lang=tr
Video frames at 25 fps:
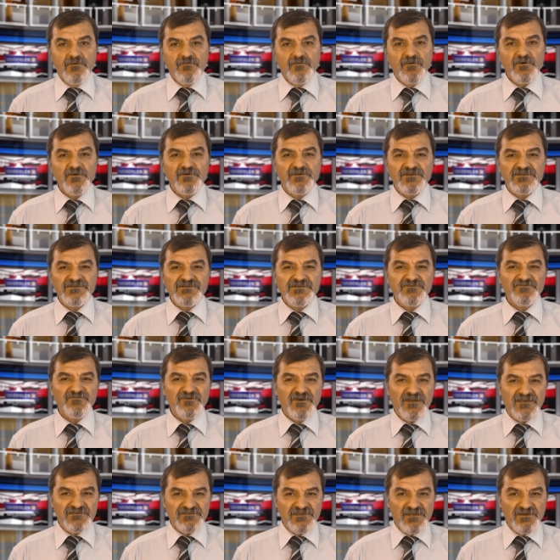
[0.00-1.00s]
Bugün için bu
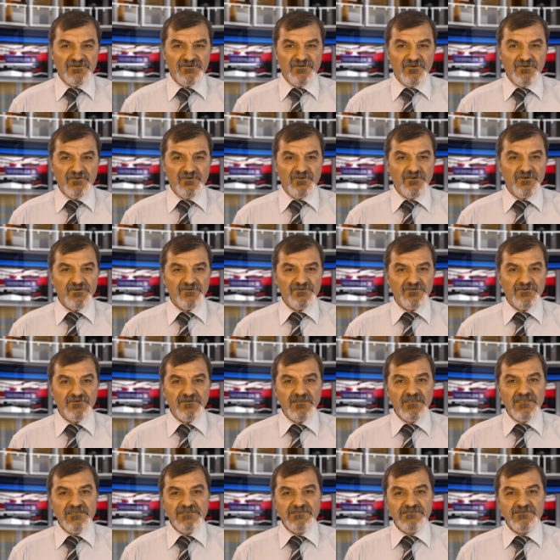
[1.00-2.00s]
kadarını öngördük.
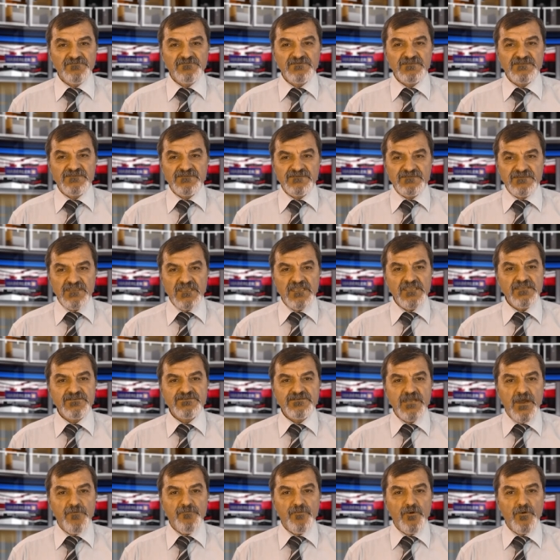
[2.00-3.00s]
Şimdi size
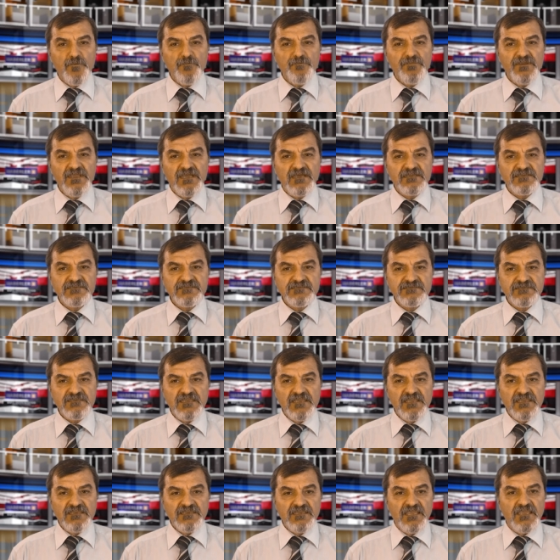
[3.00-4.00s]
Japon piyanist
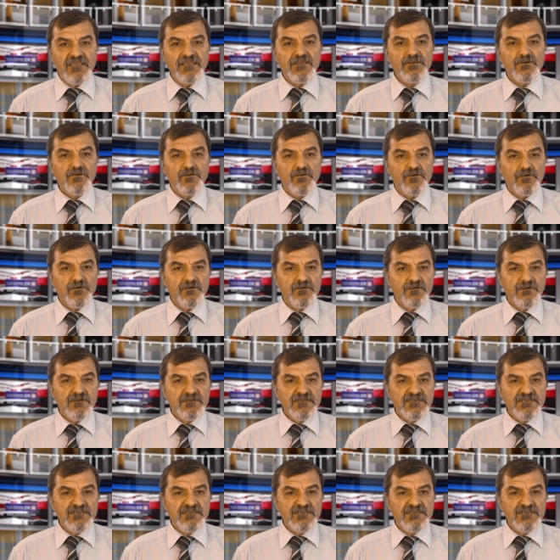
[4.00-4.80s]
Keiko